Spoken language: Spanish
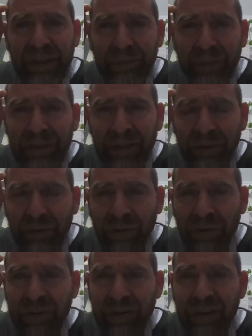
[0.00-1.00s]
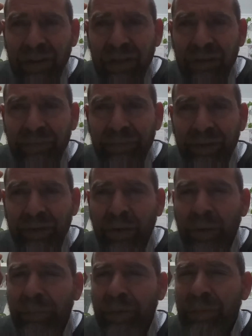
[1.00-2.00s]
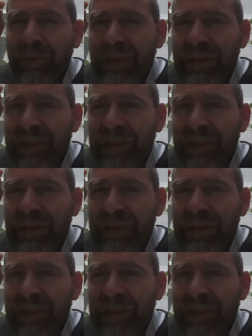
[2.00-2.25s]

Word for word: estás pensando solo en ti. No podemos